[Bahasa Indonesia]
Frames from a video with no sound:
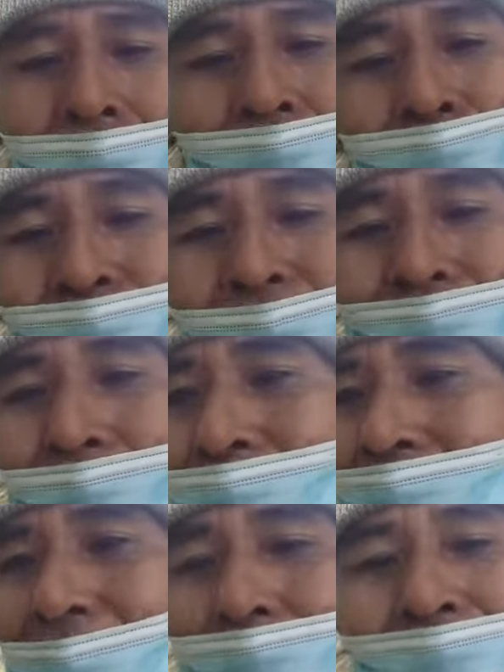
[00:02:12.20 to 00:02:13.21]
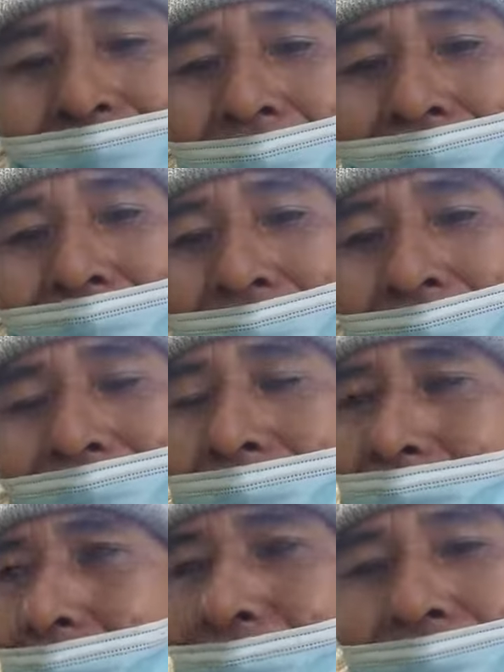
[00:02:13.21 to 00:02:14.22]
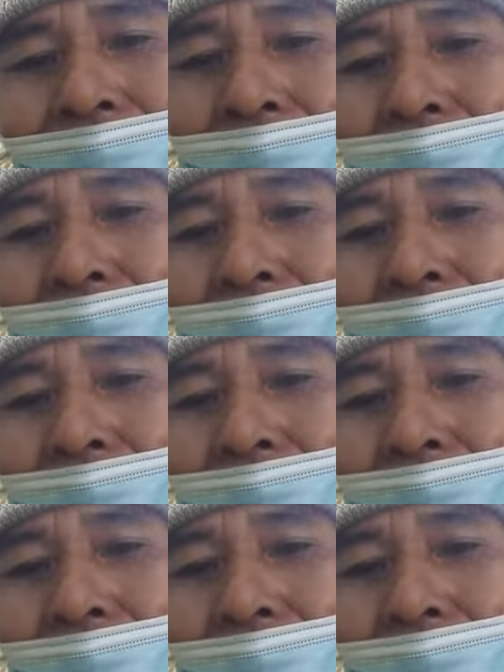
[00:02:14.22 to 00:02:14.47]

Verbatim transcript: Itu saja bintang-bintang saya dengan